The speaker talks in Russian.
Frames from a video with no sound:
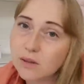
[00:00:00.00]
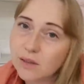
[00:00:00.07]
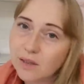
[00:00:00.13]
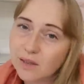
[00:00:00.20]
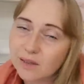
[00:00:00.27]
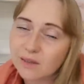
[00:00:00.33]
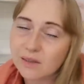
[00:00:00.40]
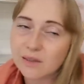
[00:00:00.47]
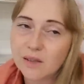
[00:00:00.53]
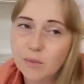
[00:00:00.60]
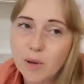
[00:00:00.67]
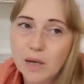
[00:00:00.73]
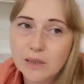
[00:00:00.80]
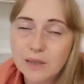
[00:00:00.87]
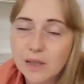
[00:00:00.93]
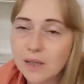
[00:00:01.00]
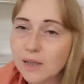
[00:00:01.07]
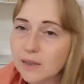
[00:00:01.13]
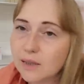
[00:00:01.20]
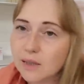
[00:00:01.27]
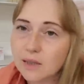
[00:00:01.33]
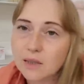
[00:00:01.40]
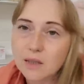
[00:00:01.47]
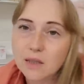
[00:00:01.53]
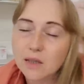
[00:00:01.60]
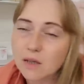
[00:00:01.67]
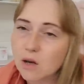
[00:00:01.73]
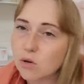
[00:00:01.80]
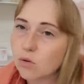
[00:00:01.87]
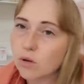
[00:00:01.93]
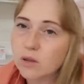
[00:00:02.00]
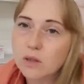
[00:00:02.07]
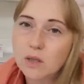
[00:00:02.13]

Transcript: Нет, ребятки, это никакой